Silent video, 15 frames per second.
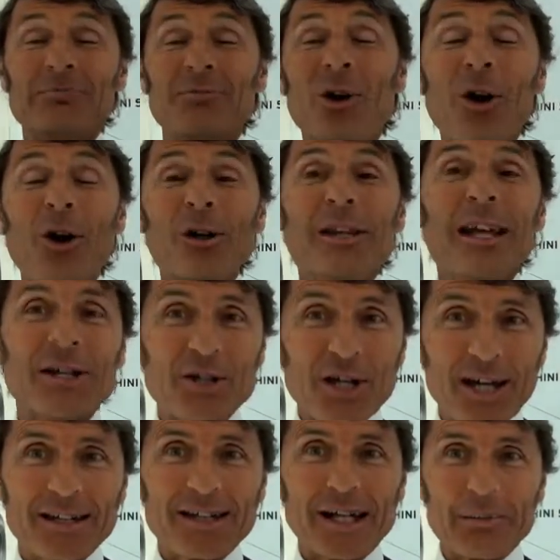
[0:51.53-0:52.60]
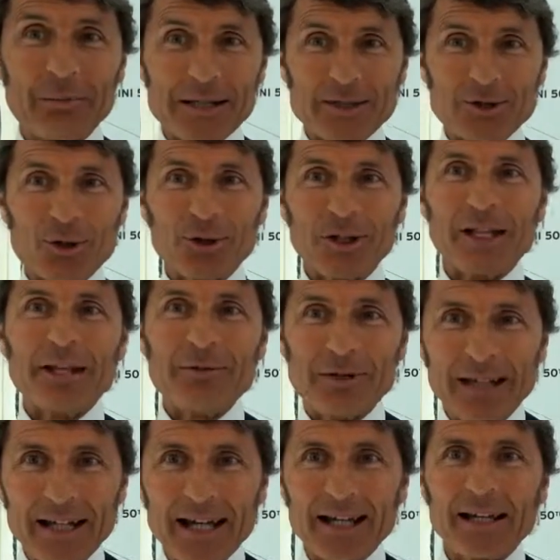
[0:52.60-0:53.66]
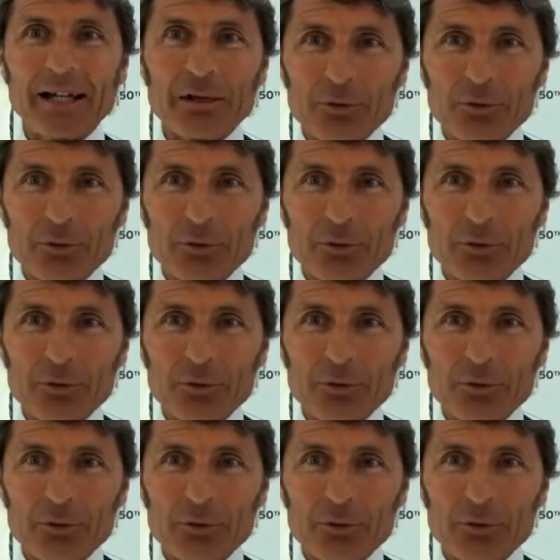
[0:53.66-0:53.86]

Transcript: voglia c'è delle persone di vederle,